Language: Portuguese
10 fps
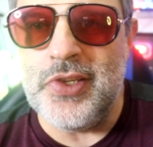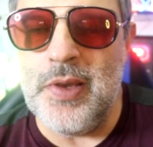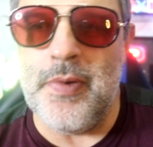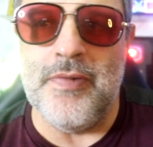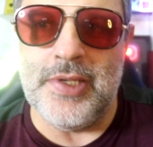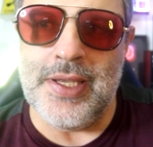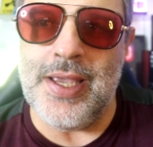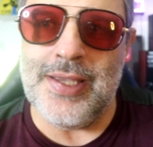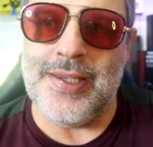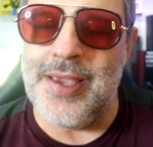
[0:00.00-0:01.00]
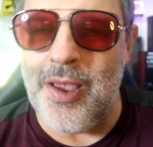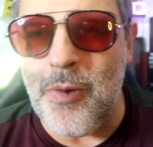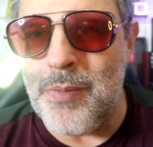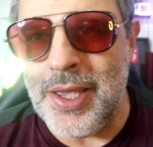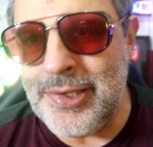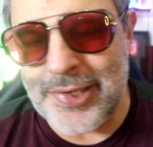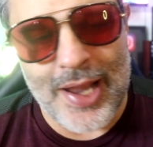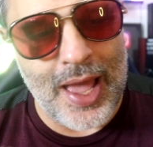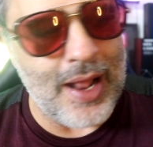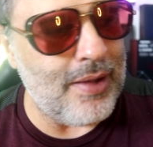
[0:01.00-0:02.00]
dizer para vocês que realmente,
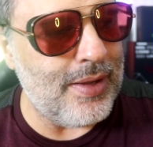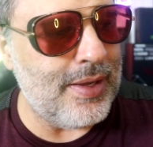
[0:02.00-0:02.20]
cara,